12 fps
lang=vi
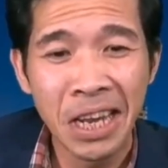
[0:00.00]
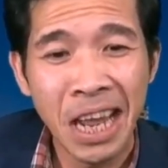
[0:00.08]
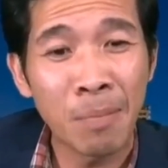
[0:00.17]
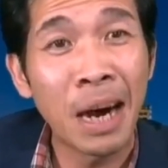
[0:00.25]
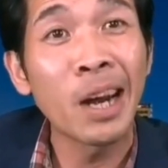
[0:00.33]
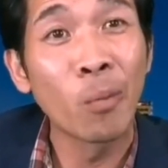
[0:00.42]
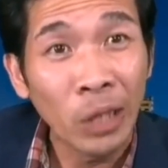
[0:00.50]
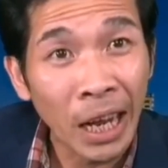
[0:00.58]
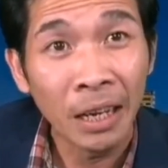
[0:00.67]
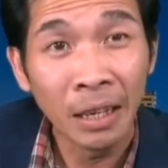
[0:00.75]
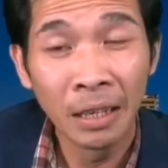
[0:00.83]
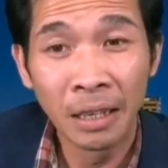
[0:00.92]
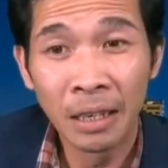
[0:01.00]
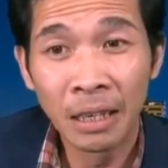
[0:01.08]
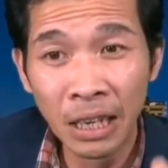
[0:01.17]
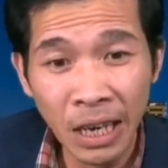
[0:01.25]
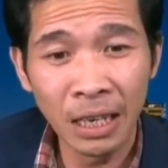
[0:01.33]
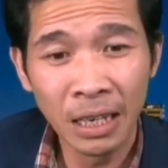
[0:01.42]
nhau bằng cái đồng tiền
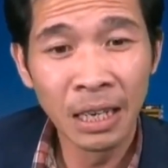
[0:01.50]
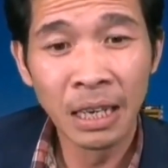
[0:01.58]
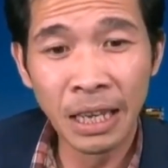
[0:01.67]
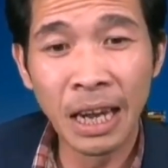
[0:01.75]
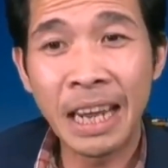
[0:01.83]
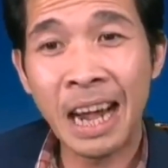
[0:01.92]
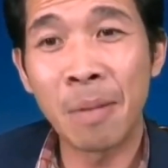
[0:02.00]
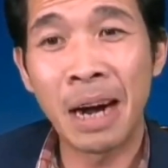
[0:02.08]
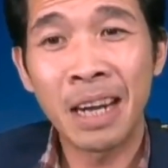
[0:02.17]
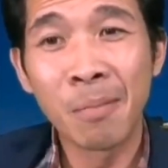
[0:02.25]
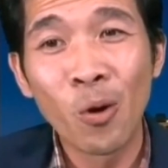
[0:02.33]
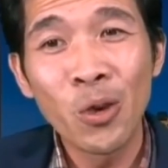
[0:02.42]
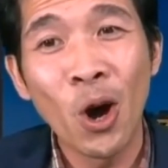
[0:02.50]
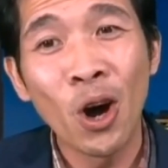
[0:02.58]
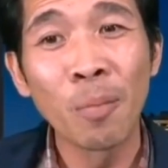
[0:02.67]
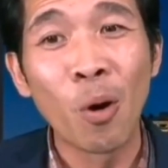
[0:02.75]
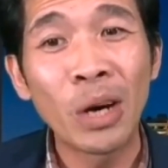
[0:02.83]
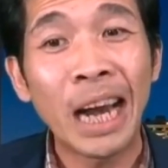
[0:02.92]
thứ nhất nhìn nhau bằng cái bộ
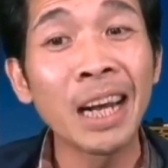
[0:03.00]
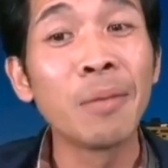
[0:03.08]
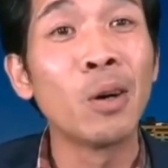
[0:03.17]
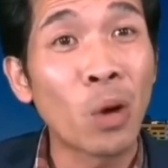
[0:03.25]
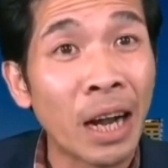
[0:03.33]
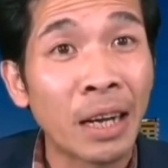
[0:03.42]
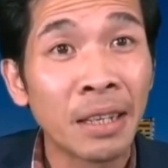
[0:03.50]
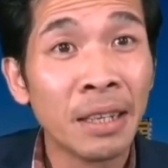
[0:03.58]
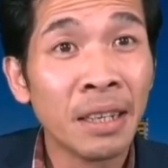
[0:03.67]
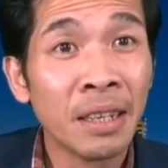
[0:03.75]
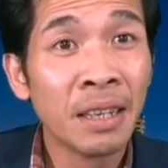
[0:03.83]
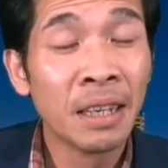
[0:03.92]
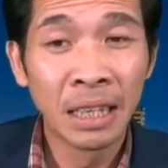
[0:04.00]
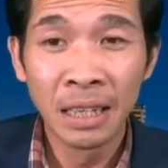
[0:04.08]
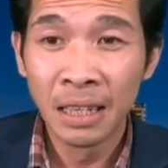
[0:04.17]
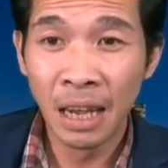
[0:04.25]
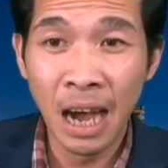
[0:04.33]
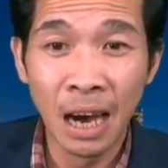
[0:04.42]
gió bộ cánh ở bên ngoài
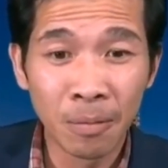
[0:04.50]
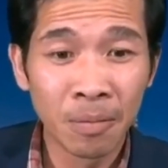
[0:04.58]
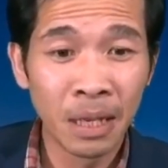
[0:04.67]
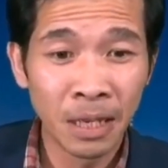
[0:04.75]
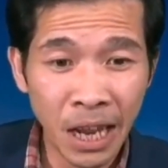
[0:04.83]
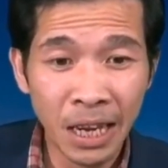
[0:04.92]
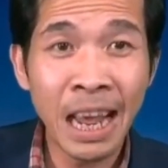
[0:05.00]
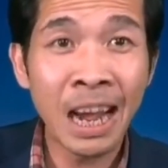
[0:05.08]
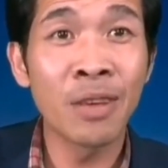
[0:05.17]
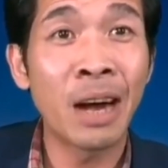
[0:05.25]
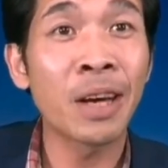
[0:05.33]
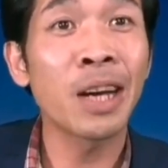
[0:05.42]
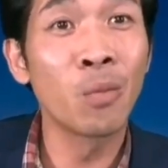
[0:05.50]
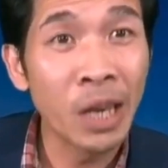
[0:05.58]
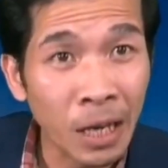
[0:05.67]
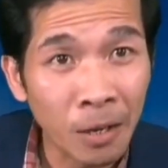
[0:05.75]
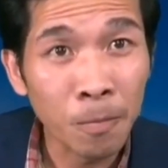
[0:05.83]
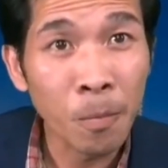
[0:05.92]
phải không nhìn nhau vào cái công
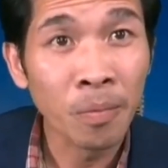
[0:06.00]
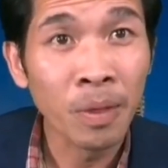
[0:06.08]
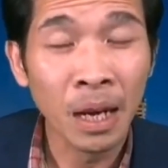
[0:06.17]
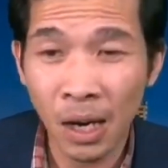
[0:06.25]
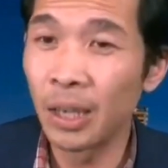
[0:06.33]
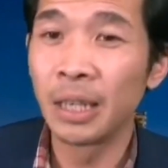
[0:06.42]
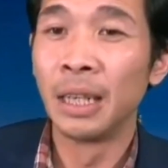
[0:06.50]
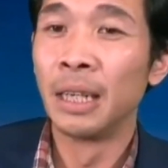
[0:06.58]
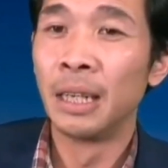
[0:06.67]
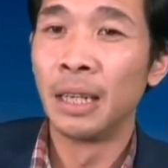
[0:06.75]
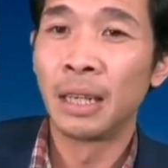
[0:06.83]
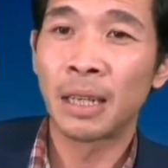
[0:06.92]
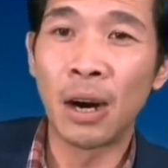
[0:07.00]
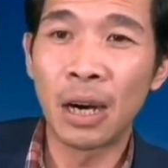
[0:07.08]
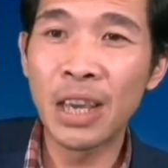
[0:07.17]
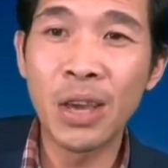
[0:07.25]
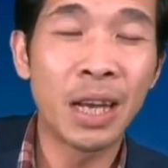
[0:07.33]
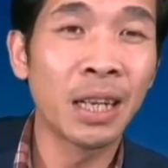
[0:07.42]
việc rồi còn
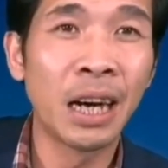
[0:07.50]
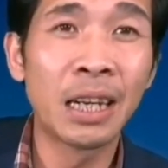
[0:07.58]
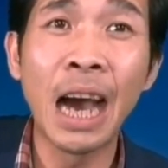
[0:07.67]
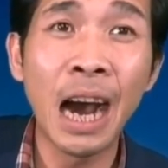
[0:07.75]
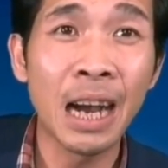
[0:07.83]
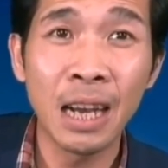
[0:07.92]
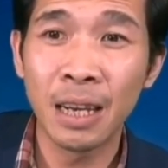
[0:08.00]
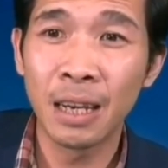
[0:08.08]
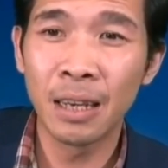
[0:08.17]
cái chuyện thực chất á